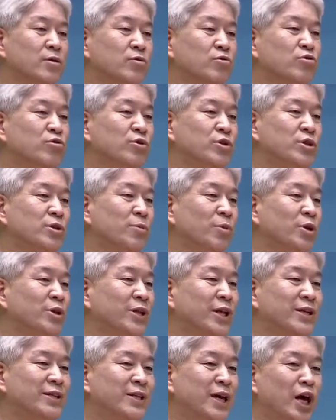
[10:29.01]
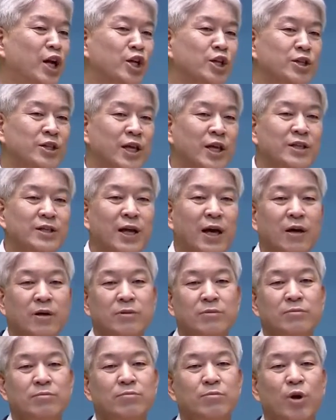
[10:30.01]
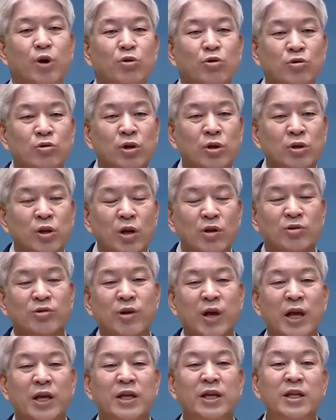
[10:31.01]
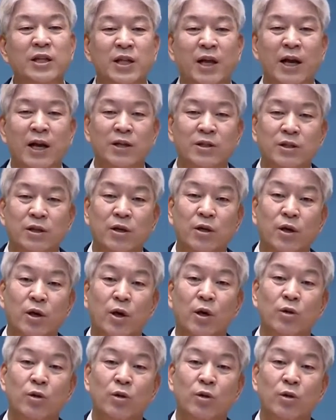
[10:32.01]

죽지 못해 사는 세상 포도주 털 속에 기 들어가서